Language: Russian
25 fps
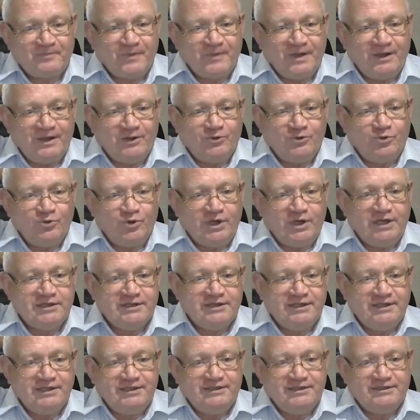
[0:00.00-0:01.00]

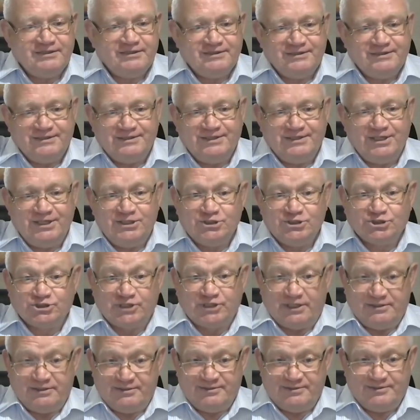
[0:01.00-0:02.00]
аккуратно э,
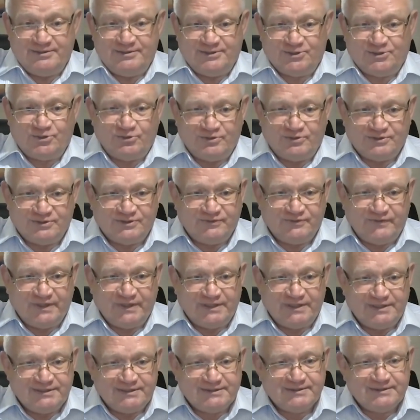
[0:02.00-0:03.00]
наезжать, что
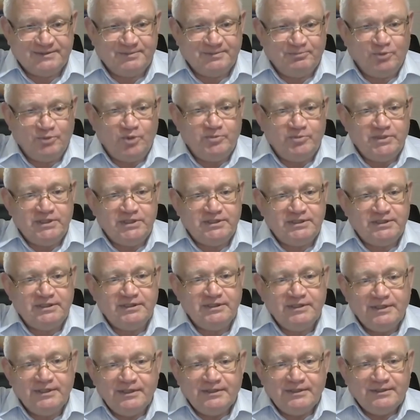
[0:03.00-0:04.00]
называется.
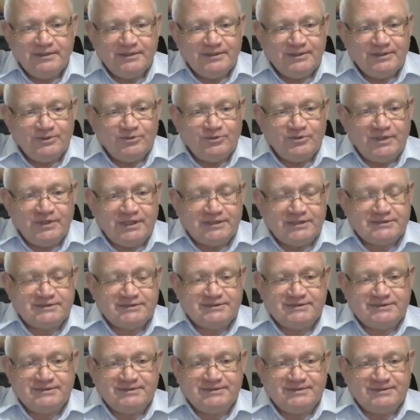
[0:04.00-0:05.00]
Помните, у
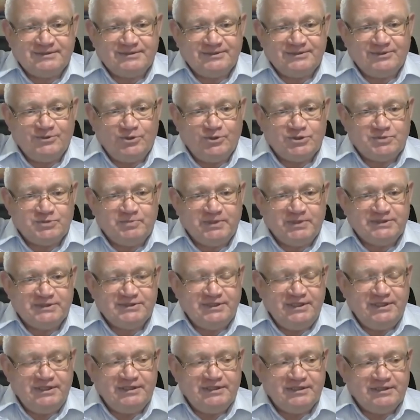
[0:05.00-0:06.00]
нас э, дочь
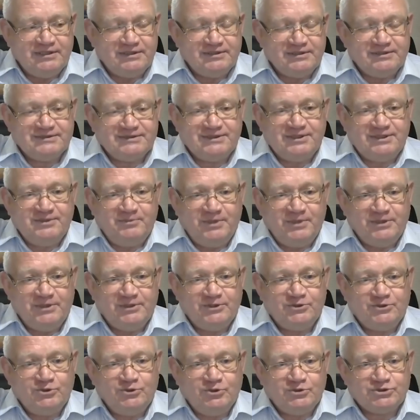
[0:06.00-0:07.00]
президента
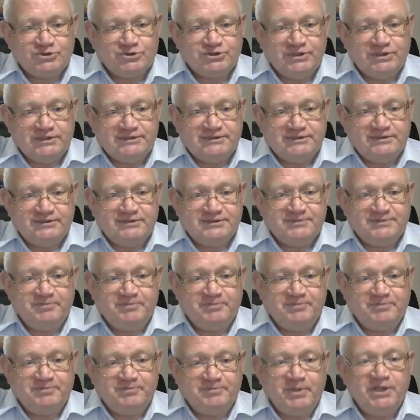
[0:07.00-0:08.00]
занимала должность
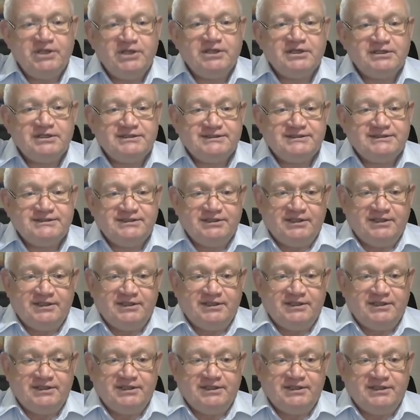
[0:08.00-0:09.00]
спикера Сената,